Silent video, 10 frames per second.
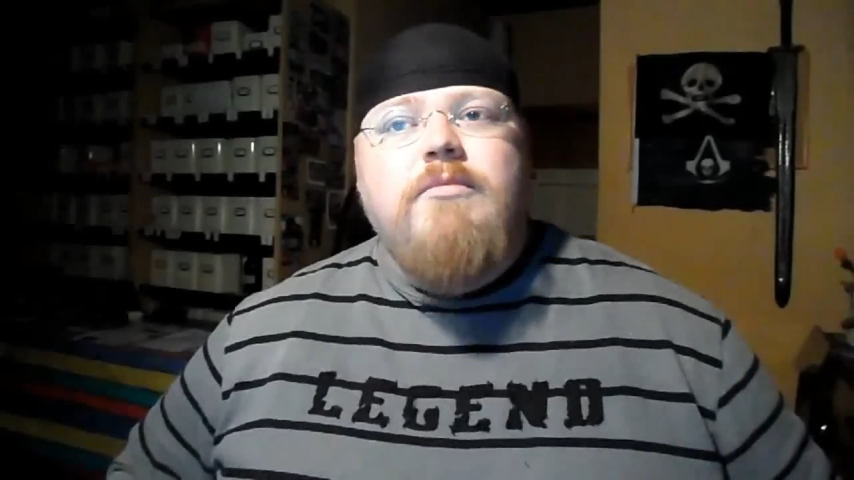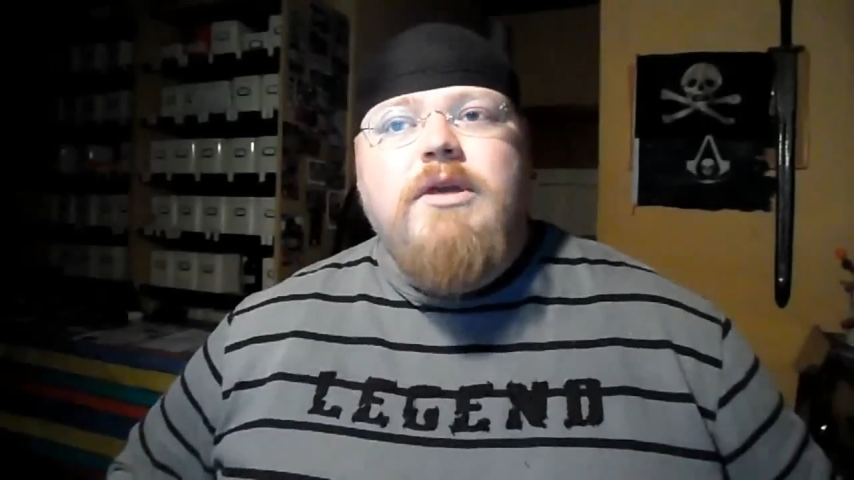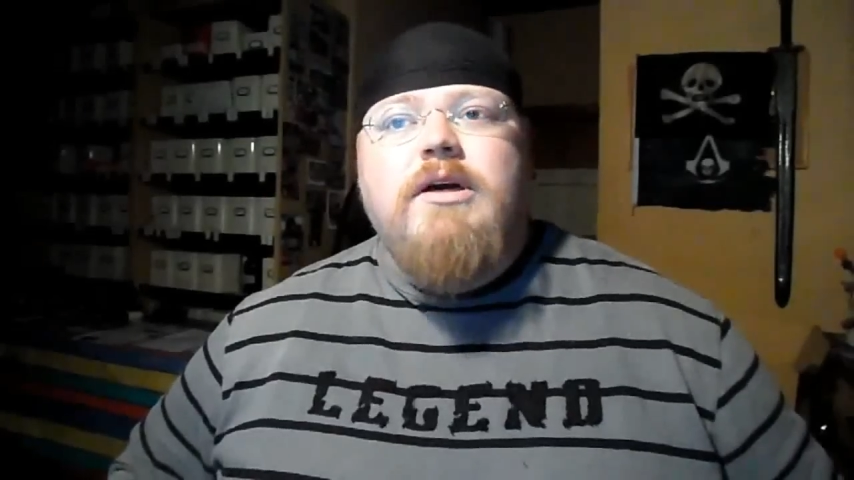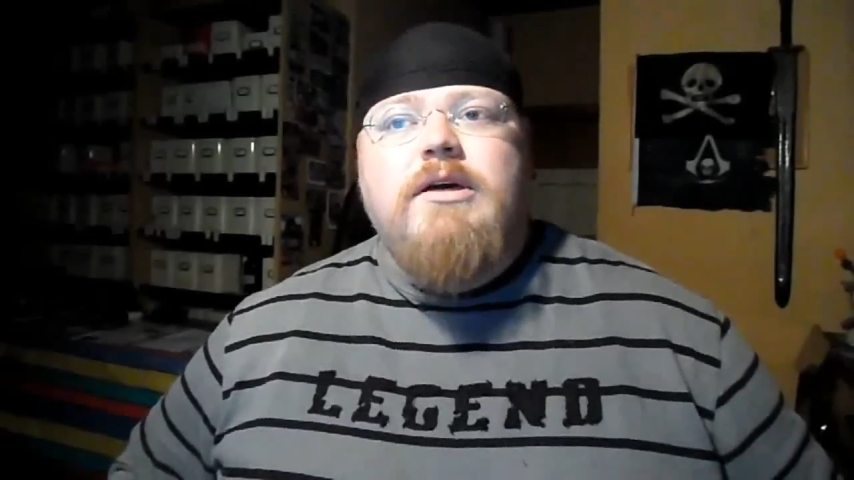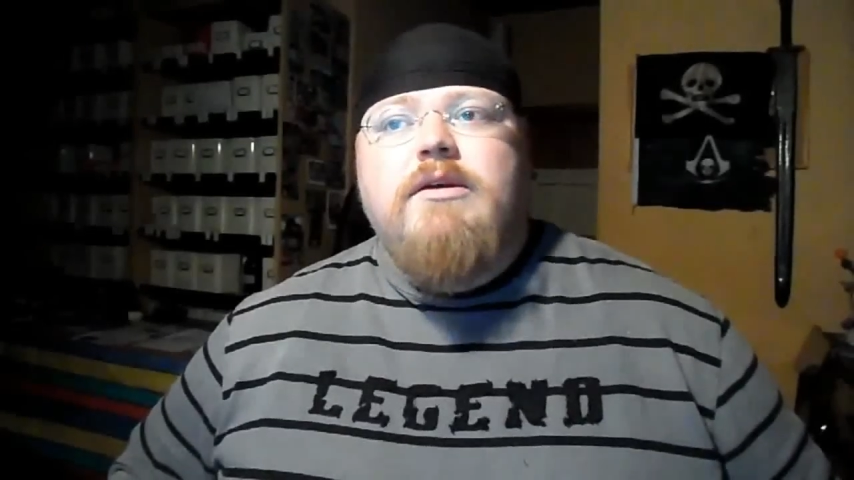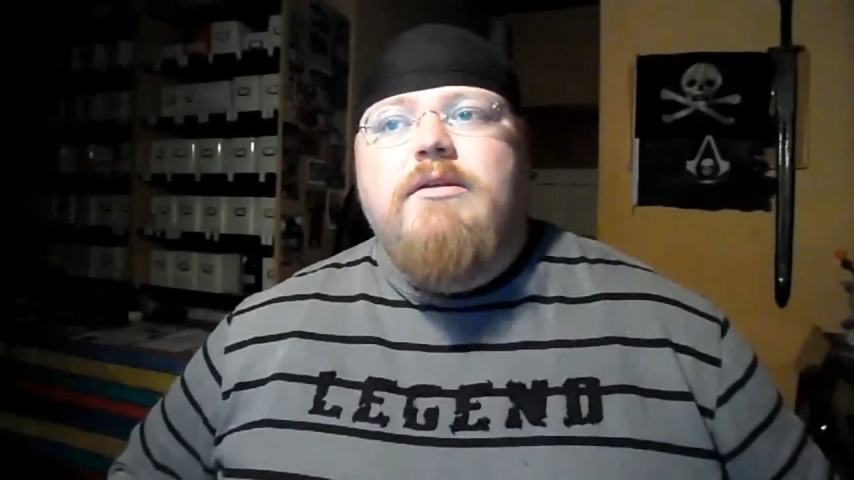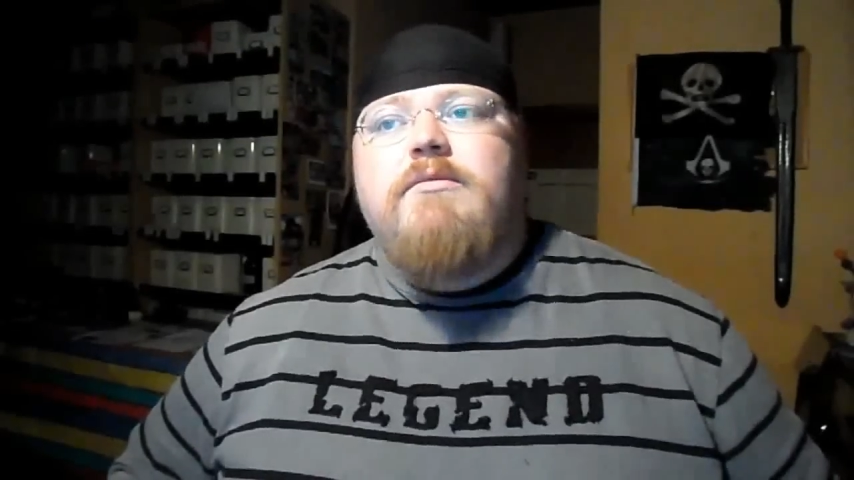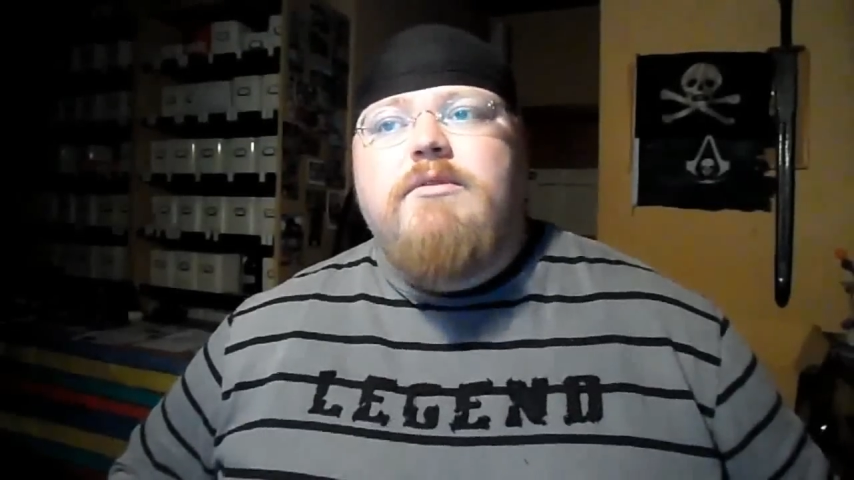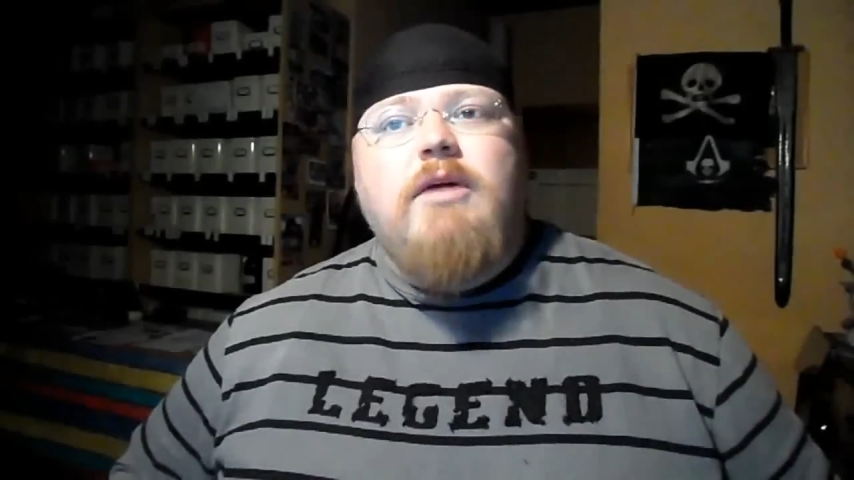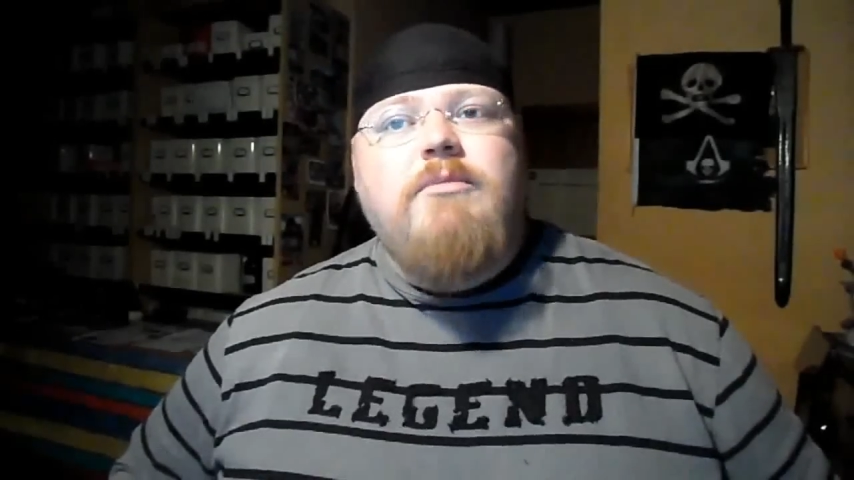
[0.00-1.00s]
mir
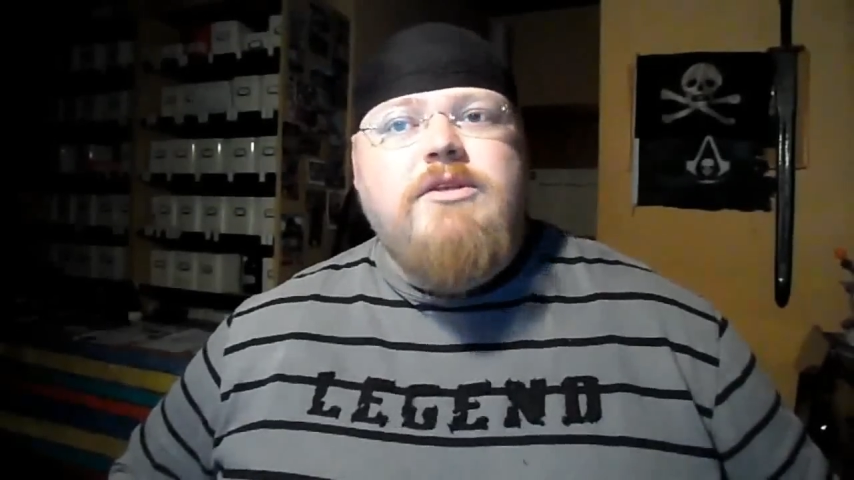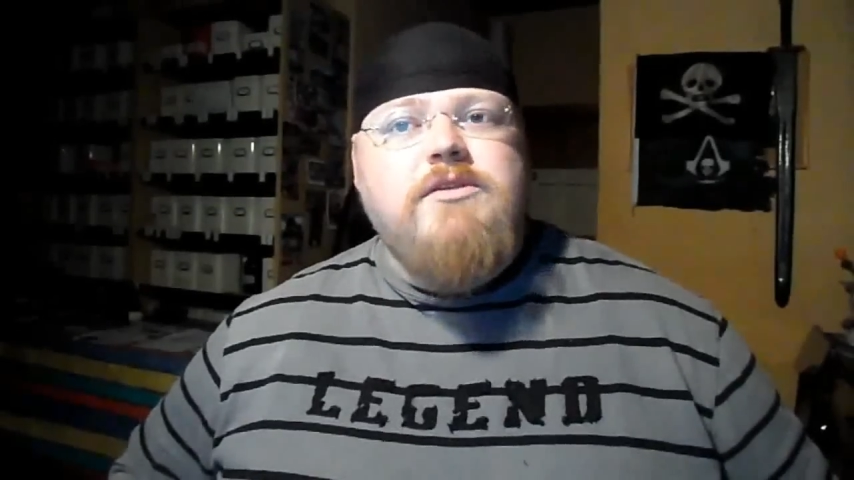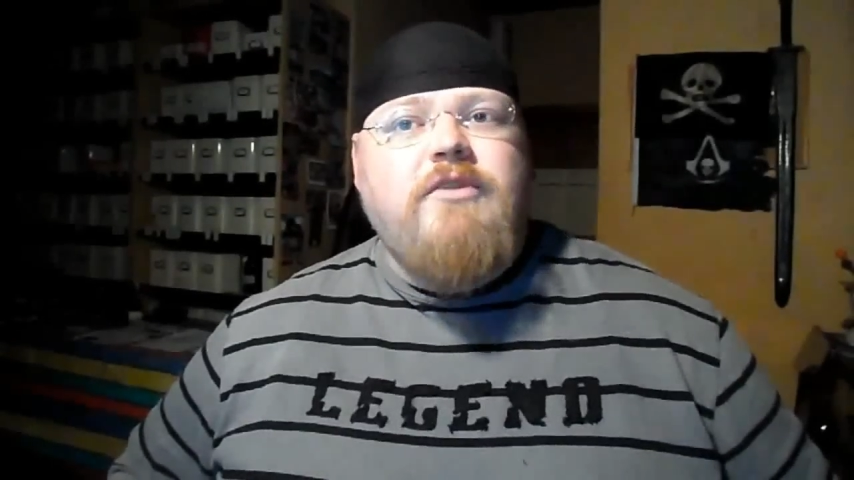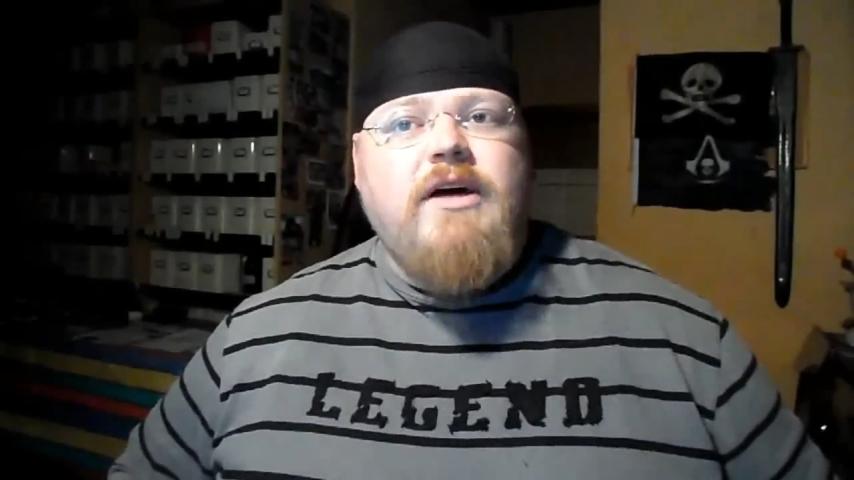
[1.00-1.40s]
damit so